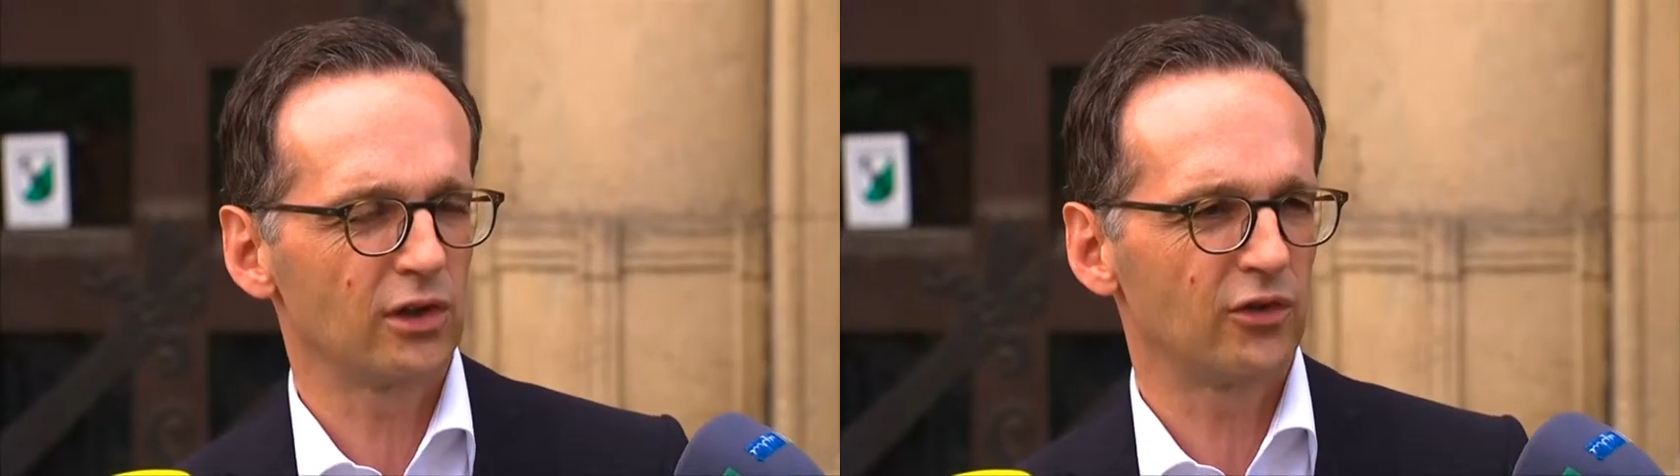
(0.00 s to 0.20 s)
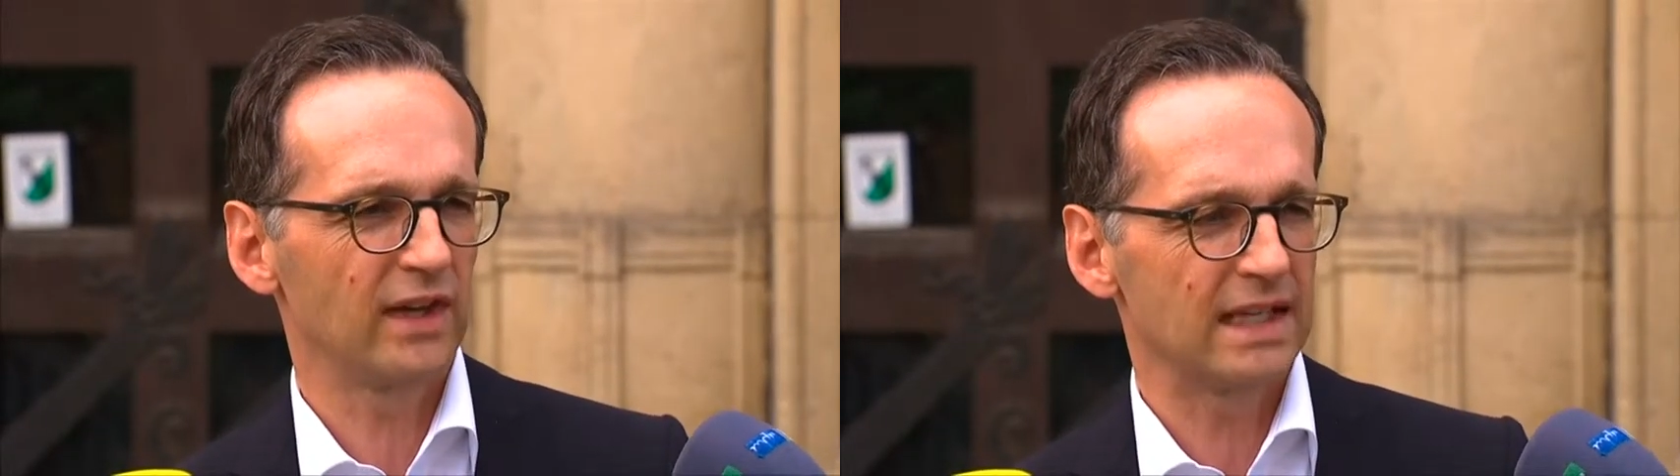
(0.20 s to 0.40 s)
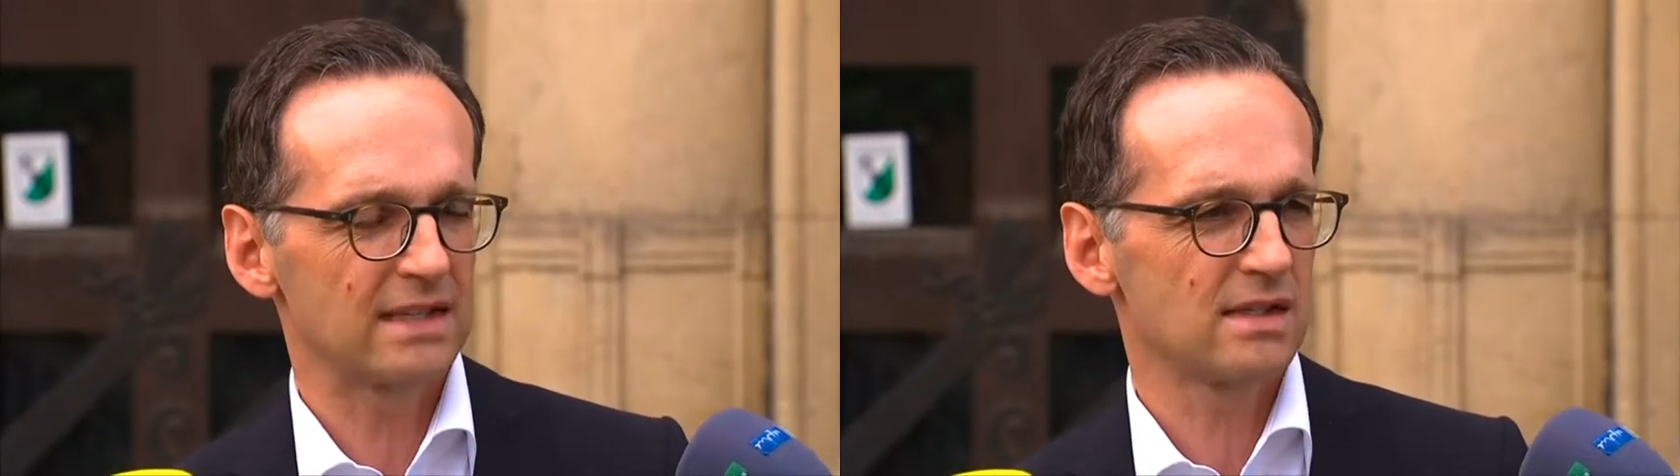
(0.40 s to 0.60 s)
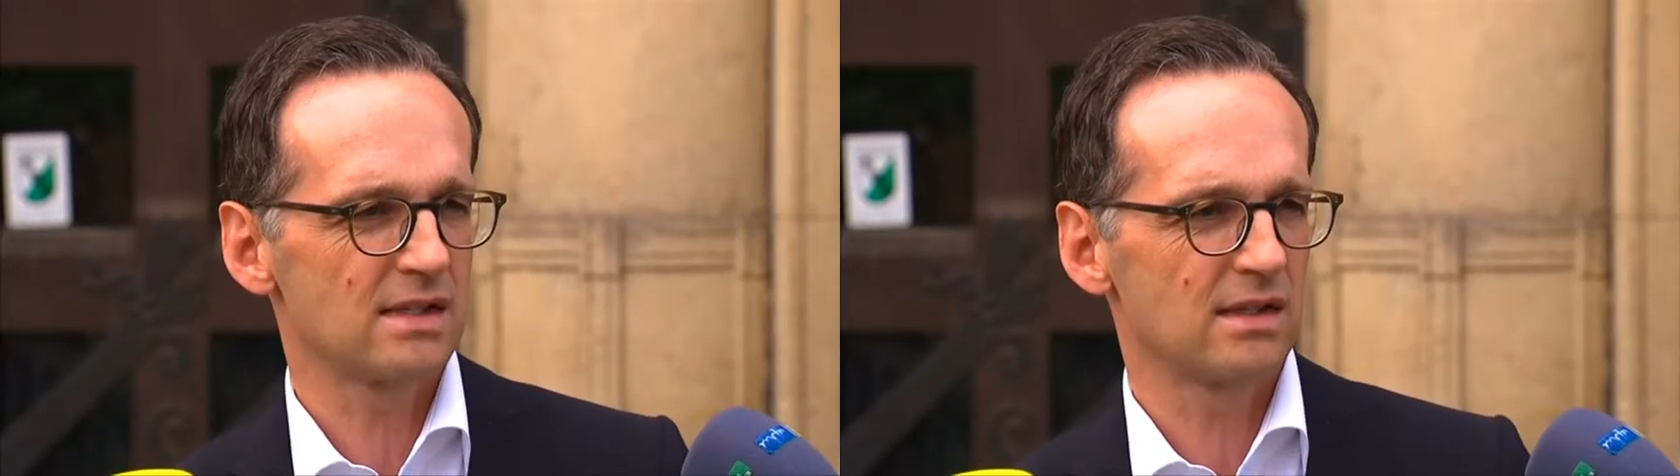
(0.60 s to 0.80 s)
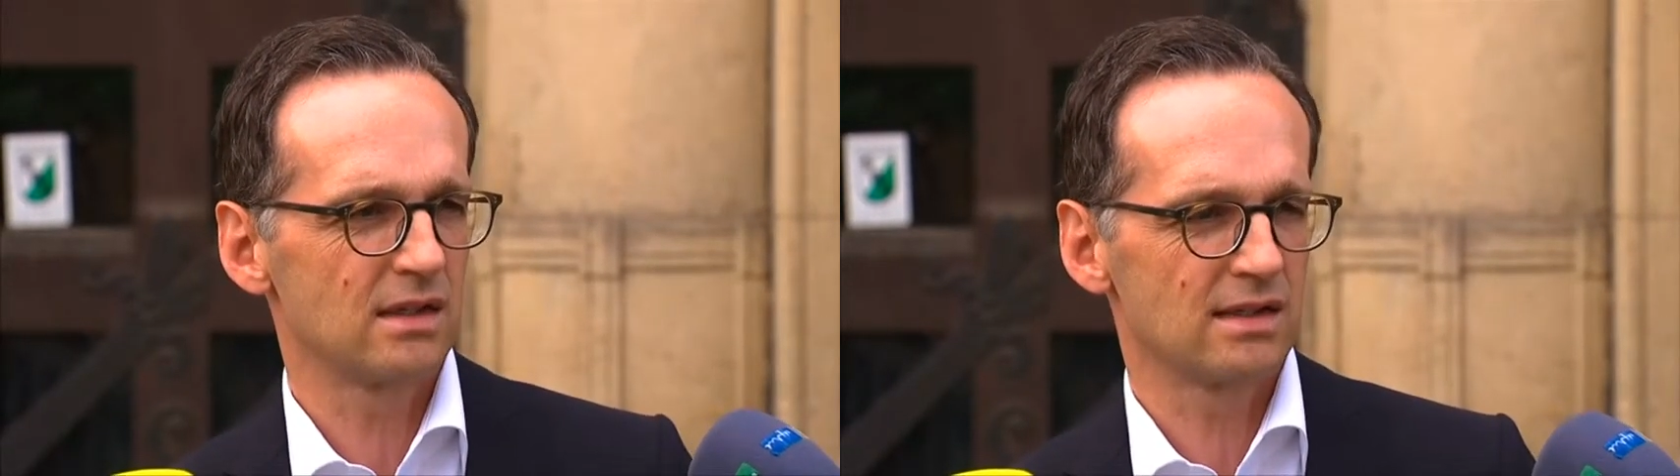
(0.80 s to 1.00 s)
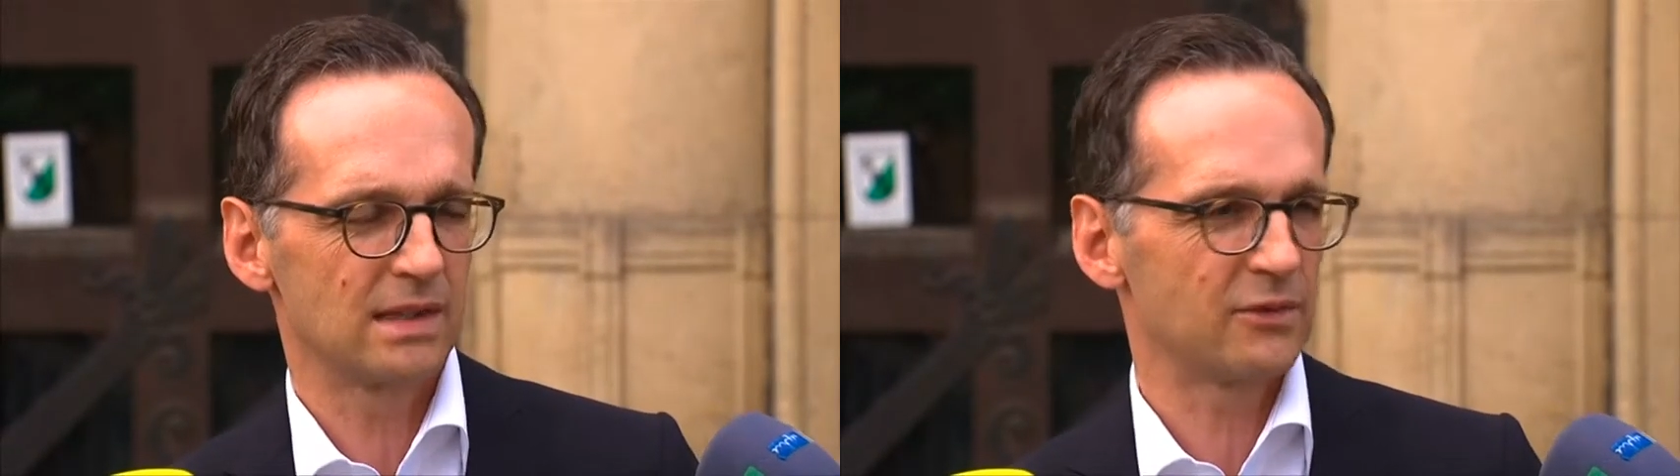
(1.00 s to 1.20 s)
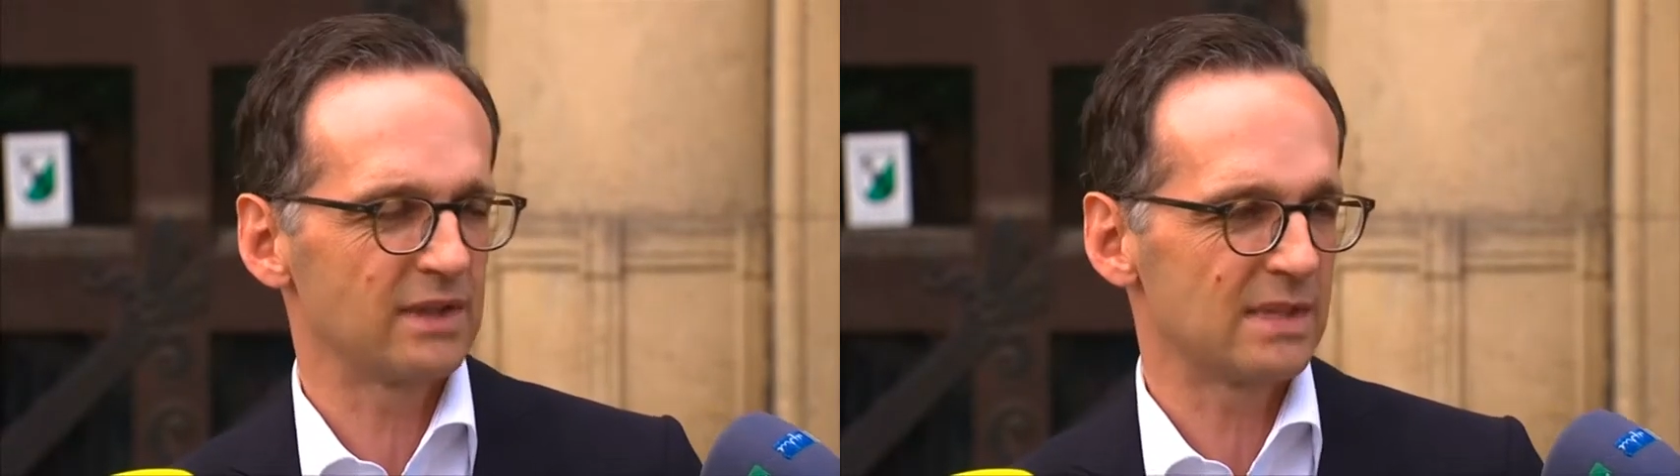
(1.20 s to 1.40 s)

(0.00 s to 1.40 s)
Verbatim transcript: veya iftira içerikli olduğu